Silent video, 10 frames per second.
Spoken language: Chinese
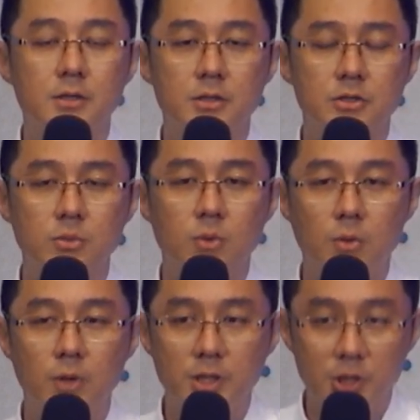可是我
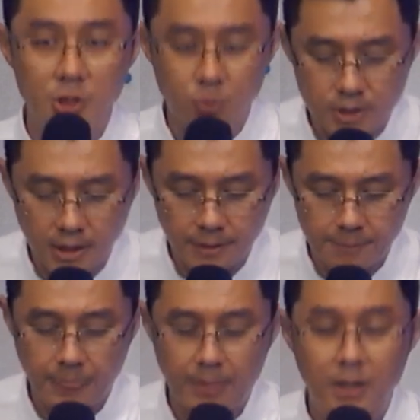会与你同在，
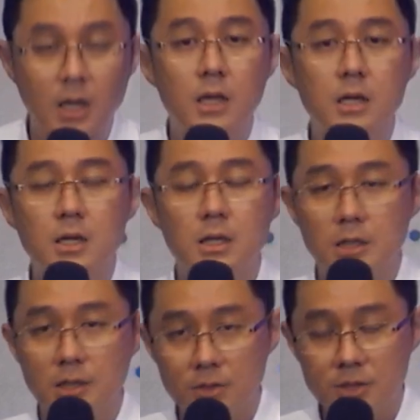
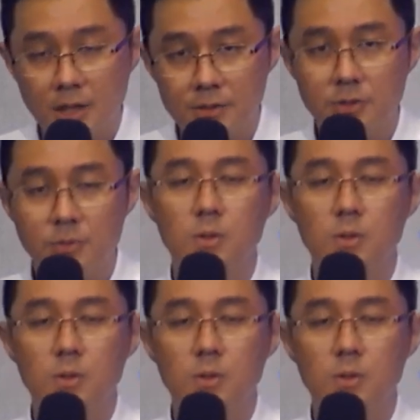你要相信